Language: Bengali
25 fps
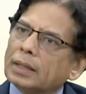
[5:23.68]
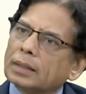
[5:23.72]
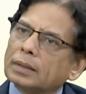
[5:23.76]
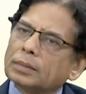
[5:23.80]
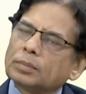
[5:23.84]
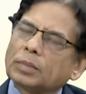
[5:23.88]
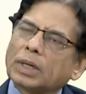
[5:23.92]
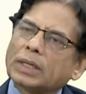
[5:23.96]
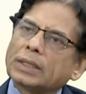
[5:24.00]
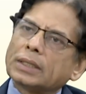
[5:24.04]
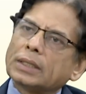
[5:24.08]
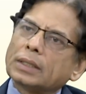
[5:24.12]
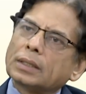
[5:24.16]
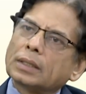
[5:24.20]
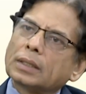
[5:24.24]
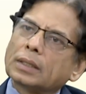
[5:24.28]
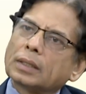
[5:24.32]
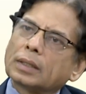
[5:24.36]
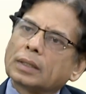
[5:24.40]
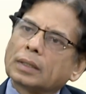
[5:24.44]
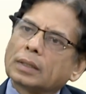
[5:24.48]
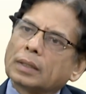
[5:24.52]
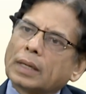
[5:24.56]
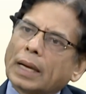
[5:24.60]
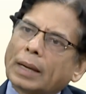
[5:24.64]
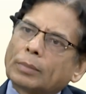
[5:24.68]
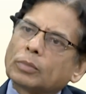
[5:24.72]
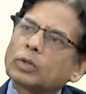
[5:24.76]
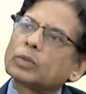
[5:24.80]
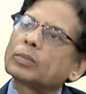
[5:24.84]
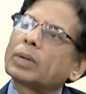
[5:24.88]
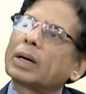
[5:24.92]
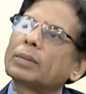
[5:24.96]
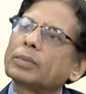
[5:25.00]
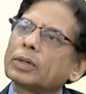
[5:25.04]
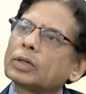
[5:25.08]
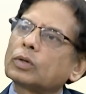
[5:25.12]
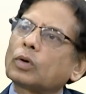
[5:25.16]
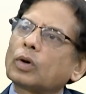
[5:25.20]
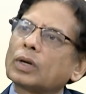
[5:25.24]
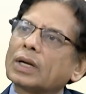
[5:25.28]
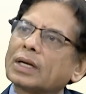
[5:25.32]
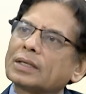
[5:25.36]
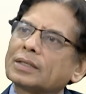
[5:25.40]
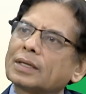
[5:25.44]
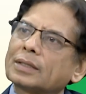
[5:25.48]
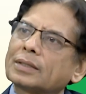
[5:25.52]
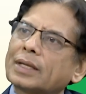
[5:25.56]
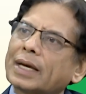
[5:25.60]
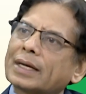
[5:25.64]
মানে এমনভাবে করা
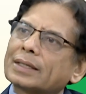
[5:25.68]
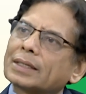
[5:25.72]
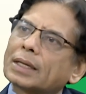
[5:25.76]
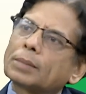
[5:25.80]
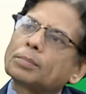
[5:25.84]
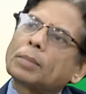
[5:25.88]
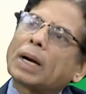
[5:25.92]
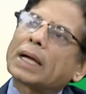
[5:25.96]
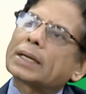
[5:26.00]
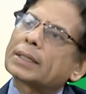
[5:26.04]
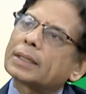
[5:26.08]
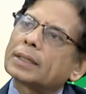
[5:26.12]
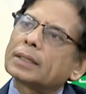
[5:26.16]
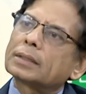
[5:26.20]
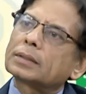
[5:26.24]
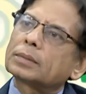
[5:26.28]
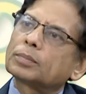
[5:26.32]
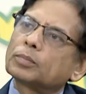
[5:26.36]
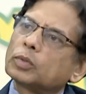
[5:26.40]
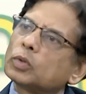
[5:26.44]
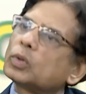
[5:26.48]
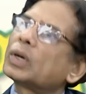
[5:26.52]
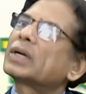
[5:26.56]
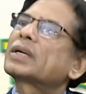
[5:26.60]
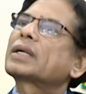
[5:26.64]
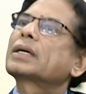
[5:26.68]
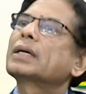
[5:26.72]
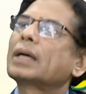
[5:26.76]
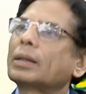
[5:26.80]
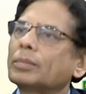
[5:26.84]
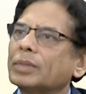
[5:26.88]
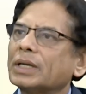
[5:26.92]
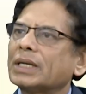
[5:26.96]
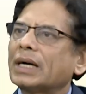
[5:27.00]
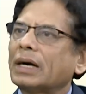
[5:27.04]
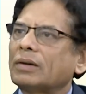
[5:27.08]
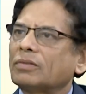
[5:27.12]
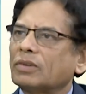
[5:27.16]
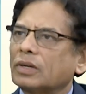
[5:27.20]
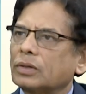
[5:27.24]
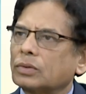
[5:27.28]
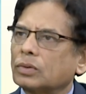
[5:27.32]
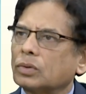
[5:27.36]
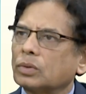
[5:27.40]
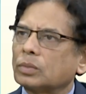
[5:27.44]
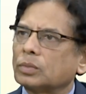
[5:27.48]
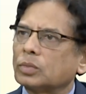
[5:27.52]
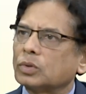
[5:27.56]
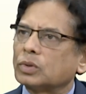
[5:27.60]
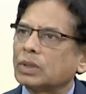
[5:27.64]
যাতে একটা মার্কেট পুরাটাই আমি কাভার
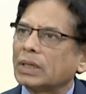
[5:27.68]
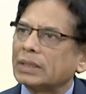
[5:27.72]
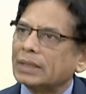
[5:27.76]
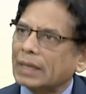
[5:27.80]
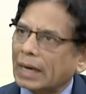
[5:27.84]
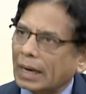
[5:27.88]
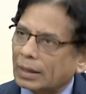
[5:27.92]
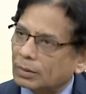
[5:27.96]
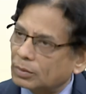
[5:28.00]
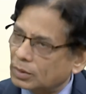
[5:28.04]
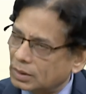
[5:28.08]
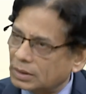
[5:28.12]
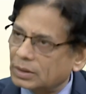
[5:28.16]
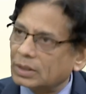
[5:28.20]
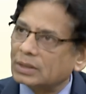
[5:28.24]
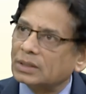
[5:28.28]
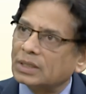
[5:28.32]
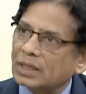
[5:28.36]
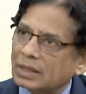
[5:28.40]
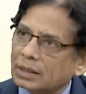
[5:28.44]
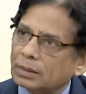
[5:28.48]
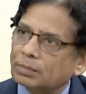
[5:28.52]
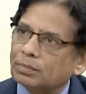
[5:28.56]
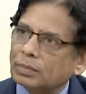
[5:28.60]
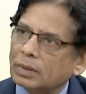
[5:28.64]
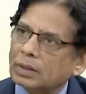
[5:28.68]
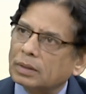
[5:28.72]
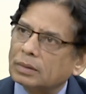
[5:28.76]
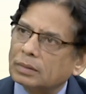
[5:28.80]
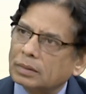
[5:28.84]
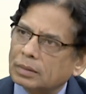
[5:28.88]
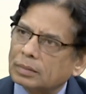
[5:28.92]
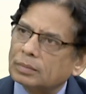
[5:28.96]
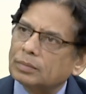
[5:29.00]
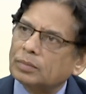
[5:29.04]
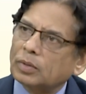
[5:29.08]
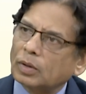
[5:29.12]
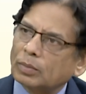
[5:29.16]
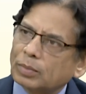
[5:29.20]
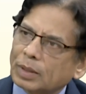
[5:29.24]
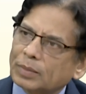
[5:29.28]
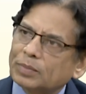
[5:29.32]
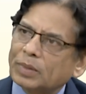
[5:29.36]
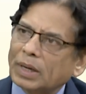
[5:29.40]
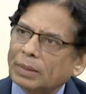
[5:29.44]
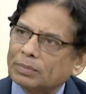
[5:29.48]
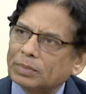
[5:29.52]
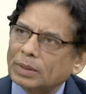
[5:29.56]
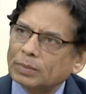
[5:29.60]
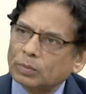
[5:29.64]
করব যাতে ওই যে যেই
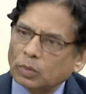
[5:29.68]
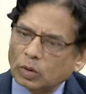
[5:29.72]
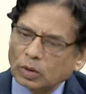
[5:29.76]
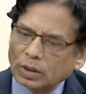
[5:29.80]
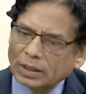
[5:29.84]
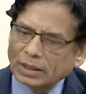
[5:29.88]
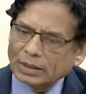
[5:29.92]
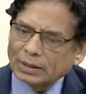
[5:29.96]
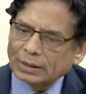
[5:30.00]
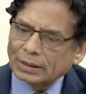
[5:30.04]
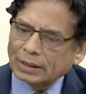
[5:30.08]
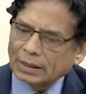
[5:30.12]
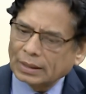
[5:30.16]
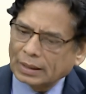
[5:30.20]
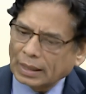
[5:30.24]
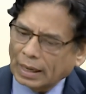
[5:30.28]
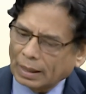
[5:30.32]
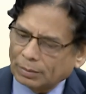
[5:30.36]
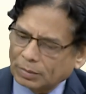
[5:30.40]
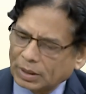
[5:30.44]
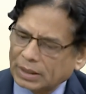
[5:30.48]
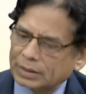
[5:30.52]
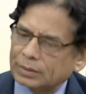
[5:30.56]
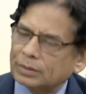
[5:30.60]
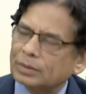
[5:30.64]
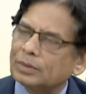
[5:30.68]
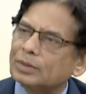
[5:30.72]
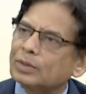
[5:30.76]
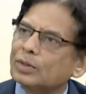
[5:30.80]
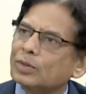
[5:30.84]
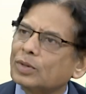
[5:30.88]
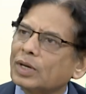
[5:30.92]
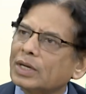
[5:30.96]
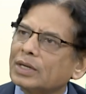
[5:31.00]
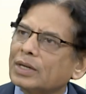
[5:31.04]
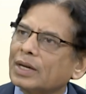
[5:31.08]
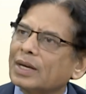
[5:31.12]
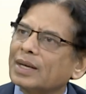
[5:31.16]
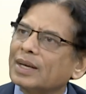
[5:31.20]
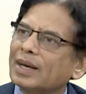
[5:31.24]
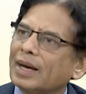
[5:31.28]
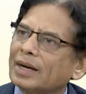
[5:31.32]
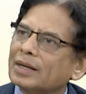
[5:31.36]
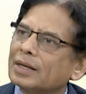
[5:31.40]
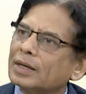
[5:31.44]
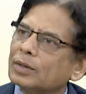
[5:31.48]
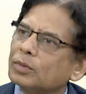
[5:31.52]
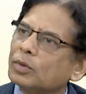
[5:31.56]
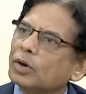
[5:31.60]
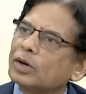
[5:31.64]
প্রবলেমটা আপনি বললেন যে আমার দোকানে
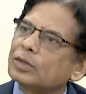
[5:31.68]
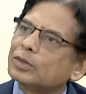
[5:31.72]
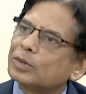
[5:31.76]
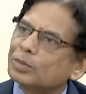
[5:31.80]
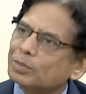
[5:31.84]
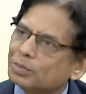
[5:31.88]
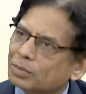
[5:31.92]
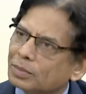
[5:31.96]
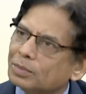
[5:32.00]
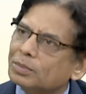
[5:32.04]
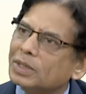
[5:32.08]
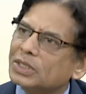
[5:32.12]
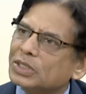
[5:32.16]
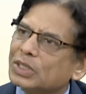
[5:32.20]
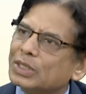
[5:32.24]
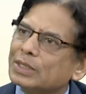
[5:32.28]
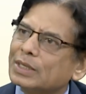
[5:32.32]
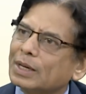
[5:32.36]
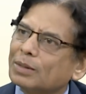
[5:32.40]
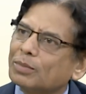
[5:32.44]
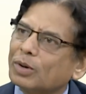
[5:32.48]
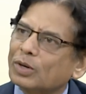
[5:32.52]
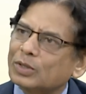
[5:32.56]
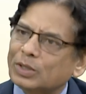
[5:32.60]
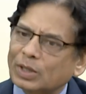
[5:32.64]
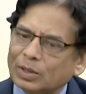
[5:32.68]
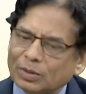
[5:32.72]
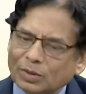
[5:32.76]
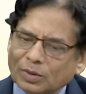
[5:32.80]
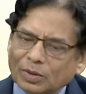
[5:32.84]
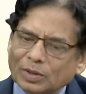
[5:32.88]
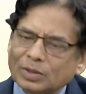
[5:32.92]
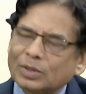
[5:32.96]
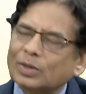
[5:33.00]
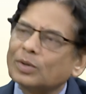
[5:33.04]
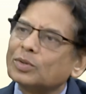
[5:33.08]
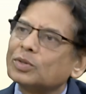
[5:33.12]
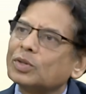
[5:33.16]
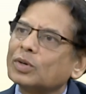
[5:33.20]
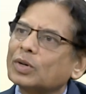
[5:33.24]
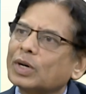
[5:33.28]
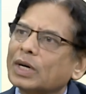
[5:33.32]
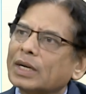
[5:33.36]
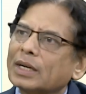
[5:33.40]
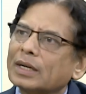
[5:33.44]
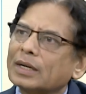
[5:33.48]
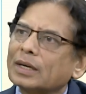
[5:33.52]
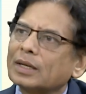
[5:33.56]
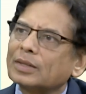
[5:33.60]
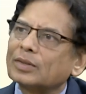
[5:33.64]
হয়তো মেশিনটা বসানো হয়েছে ওই
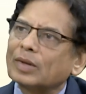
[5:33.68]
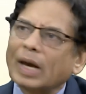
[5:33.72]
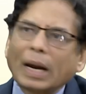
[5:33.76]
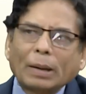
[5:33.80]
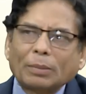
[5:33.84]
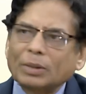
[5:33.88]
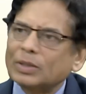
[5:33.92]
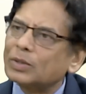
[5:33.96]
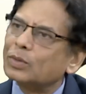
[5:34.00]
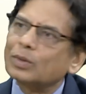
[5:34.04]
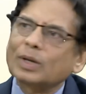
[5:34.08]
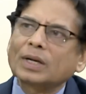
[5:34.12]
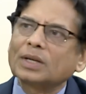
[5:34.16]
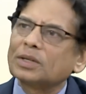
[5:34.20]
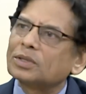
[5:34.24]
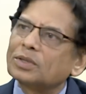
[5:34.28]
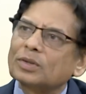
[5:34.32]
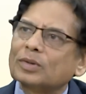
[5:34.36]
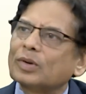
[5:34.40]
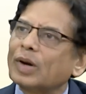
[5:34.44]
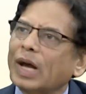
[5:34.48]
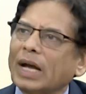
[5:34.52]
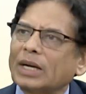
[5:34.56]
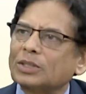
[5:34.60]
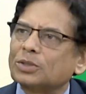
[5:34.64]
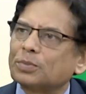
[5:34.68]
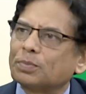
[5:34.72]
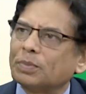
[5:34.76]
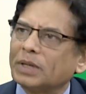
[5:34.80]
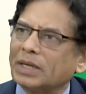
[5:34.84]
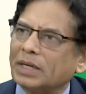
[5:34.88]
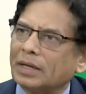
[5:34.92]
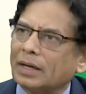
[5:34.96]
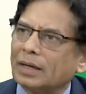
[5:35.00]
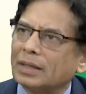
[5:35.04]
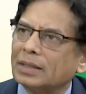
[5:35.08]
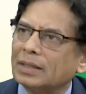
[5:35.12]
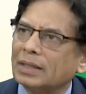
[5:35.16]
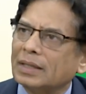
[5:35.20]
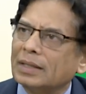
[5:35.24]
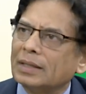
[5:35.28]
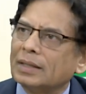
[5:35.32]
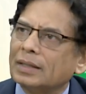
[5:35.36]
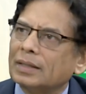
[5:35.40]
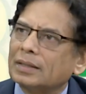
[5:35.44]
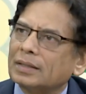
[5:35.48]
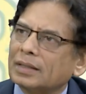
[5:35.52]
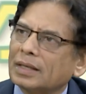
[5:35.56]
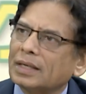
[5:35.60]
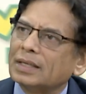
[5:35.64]
দোকানে নেই তো আমার দোকানে তো কেউ আসবে না আসবে না
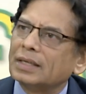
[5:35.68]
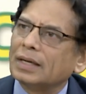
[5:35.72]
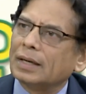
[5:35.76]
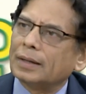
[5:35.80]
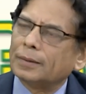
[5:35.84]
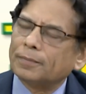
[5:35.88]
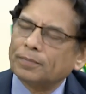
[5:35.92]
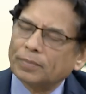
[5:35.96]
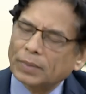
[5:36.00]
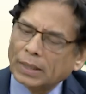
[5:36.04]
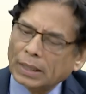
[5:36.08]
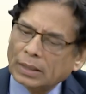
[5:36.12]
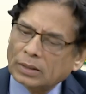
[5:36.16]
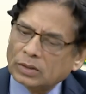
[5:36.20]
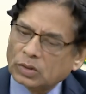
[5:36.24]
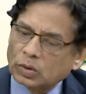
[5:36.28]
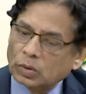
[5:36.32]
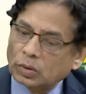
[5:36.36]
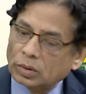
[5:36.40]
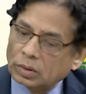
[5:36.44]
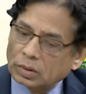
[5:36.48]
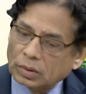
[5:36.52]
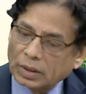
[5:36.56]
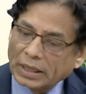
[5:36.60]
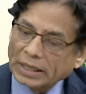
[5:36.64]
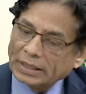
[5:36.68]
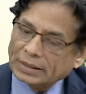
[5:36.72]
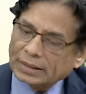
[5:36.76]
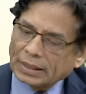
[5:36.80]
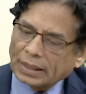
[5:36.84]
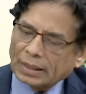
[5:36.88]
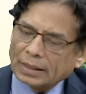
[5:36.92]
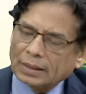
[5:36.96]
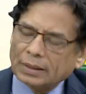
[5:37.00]
হ্যাঁ। তাই না সো এইটা